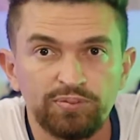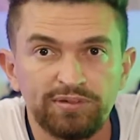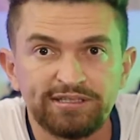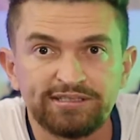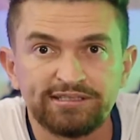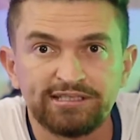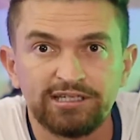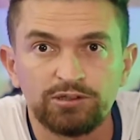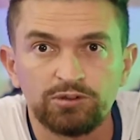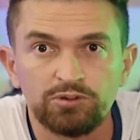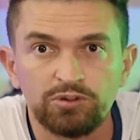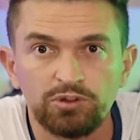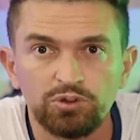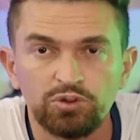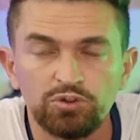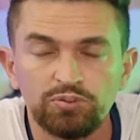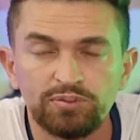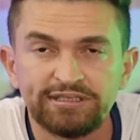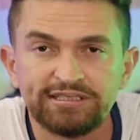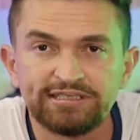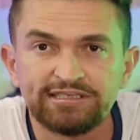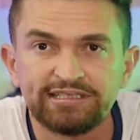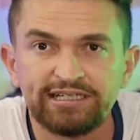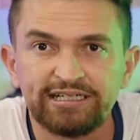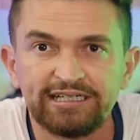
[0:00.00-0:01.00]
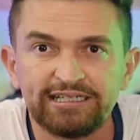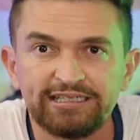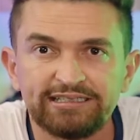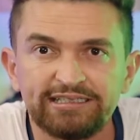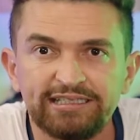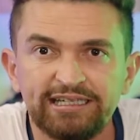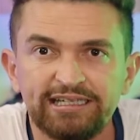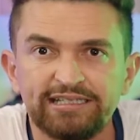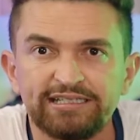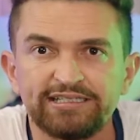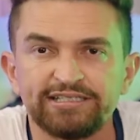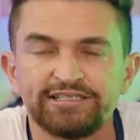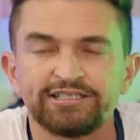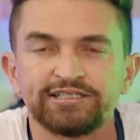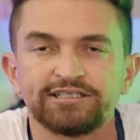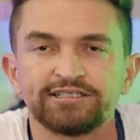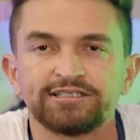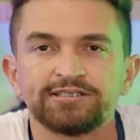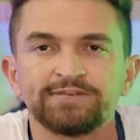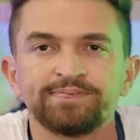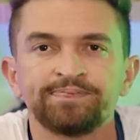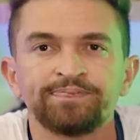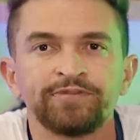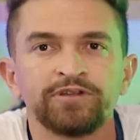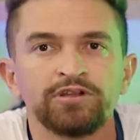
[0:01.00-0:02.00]
começar com algumas
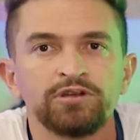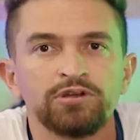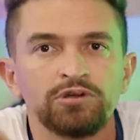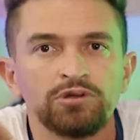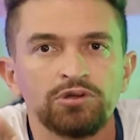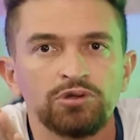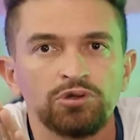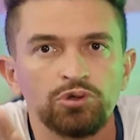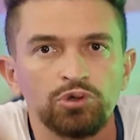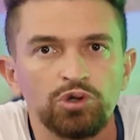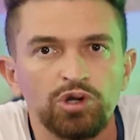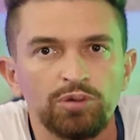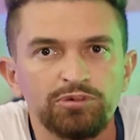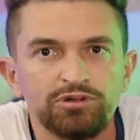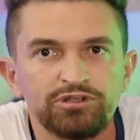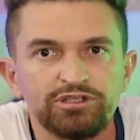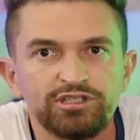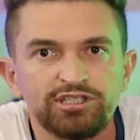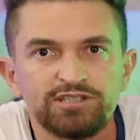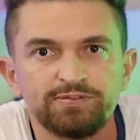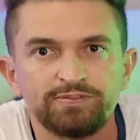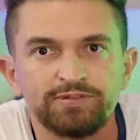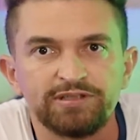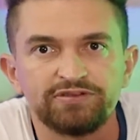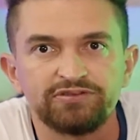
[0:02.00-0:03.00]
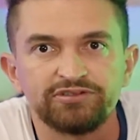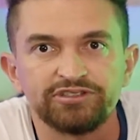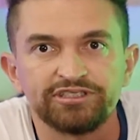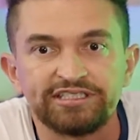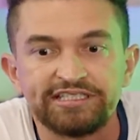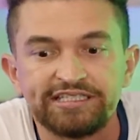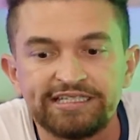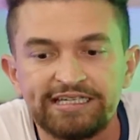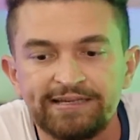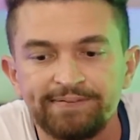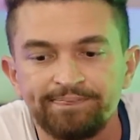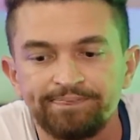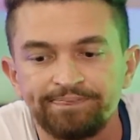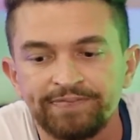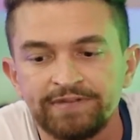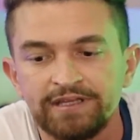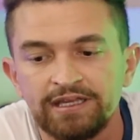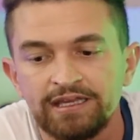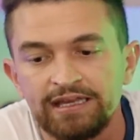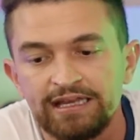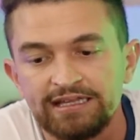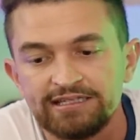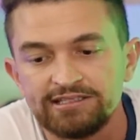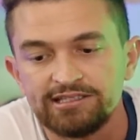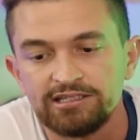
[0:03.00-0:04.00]
características. Como eu disse para você,
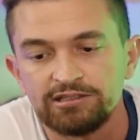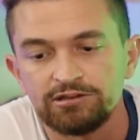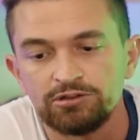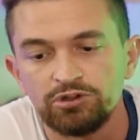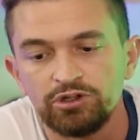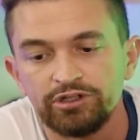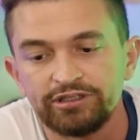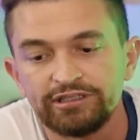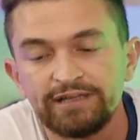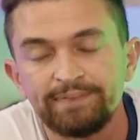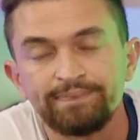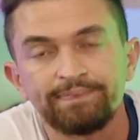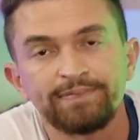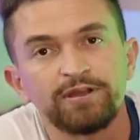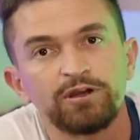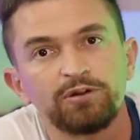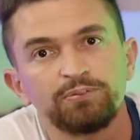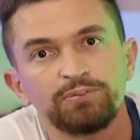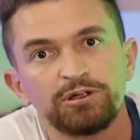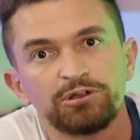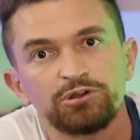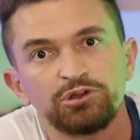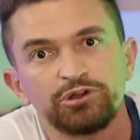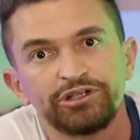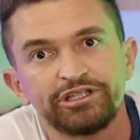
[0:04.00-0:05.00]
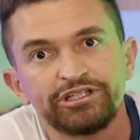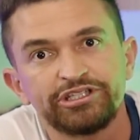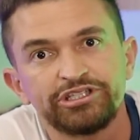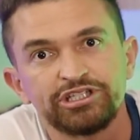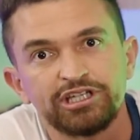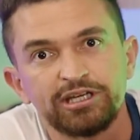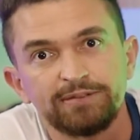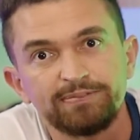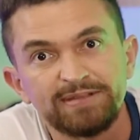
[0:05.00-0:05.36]
essa lona é uma lona de